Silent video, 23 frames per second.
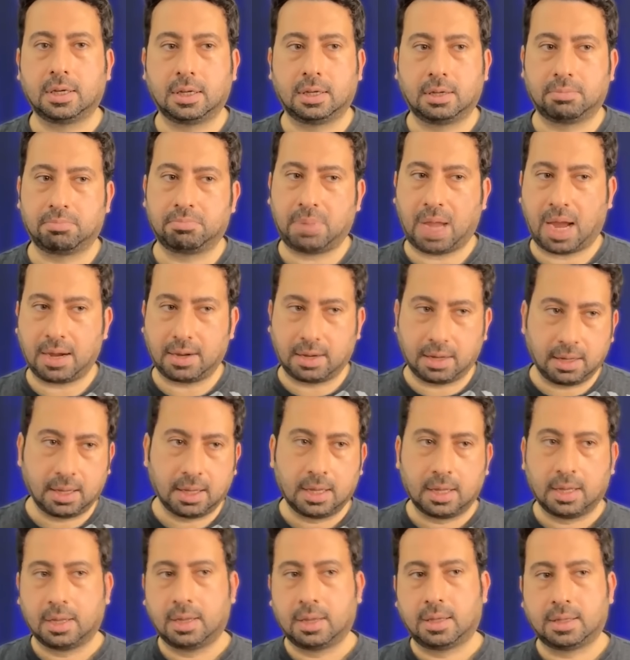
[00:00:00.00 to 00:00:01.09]
E, yani
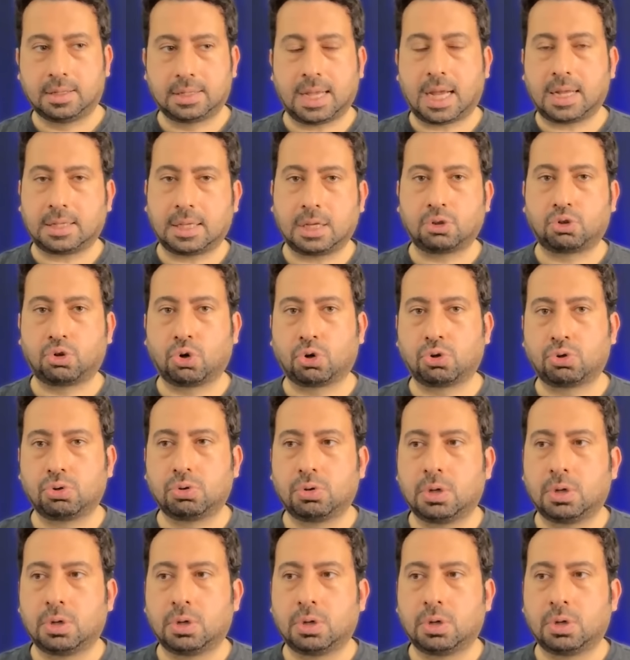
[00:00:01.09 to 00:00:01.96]
zaten çok